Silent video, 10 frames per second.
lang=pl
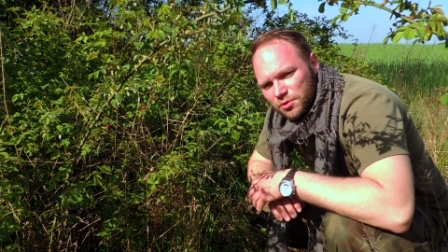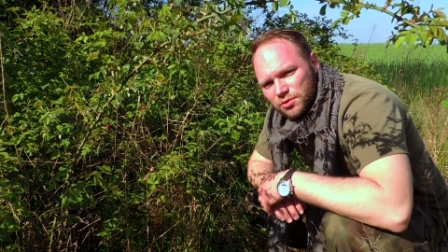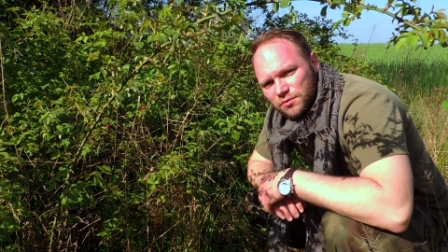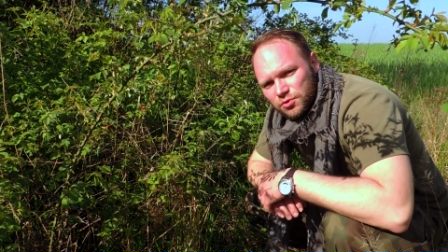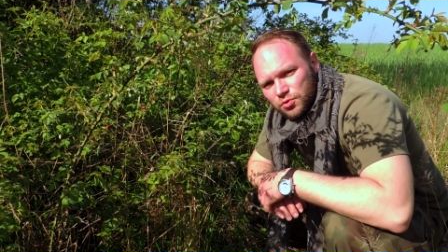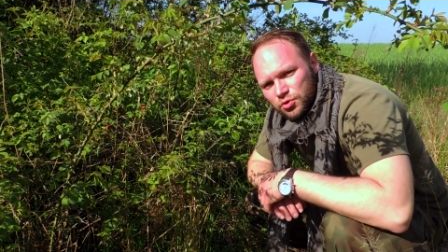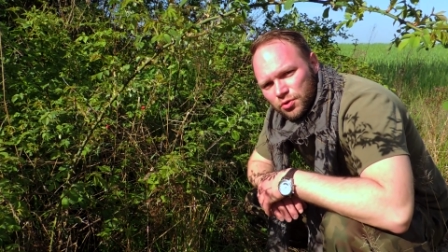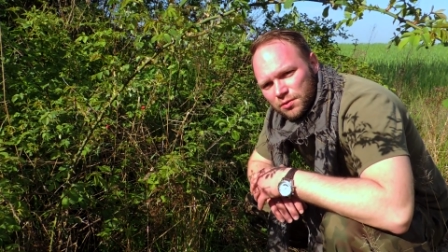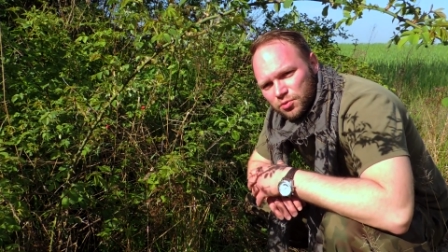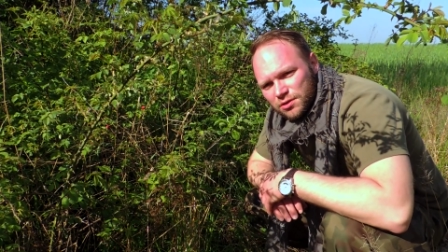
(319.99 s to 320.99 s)
mocno
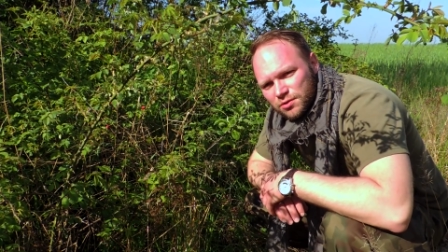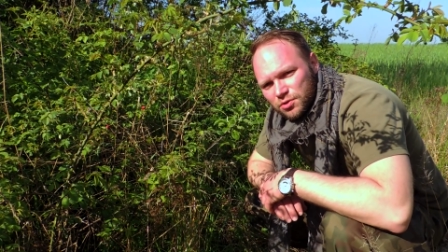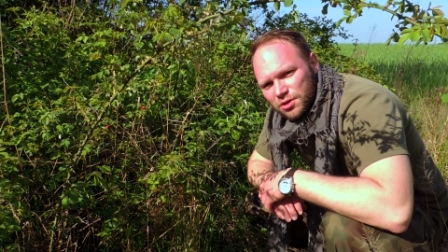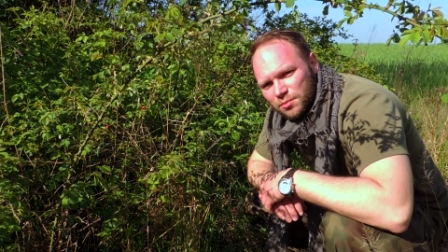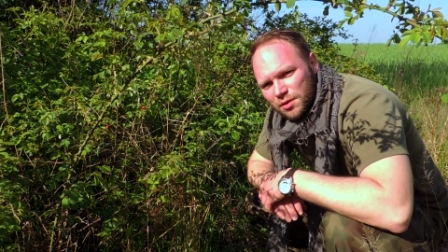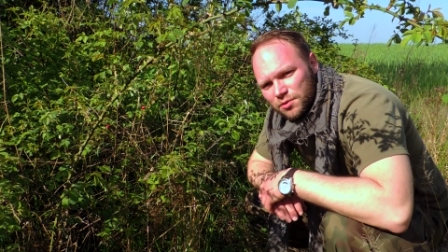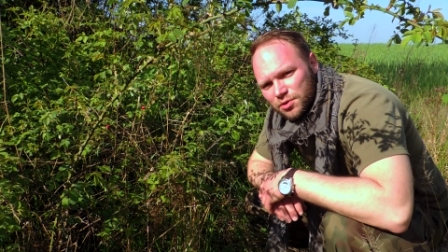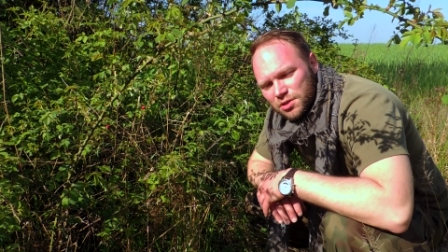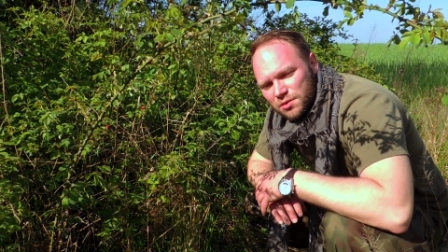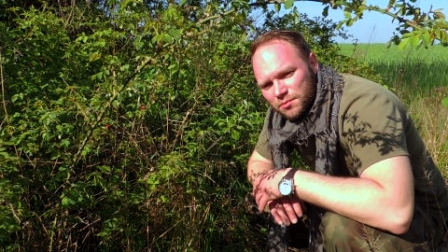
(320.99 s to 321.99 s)
wysuszone przez to, że nie
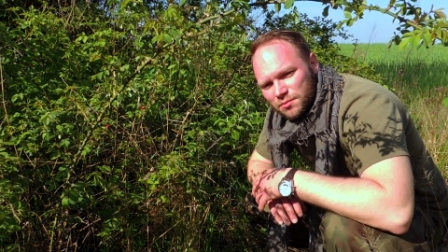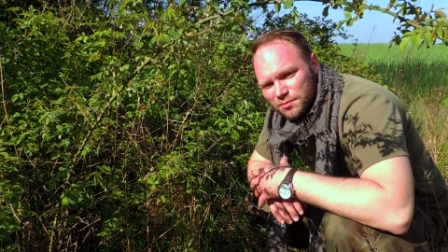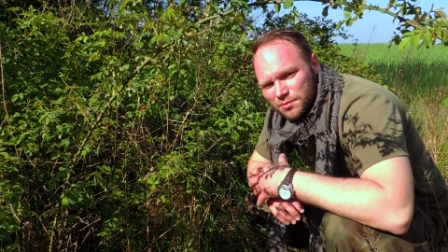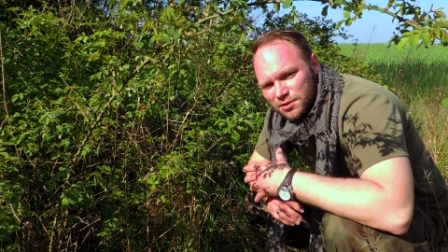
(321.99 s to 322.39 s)
mamy zim,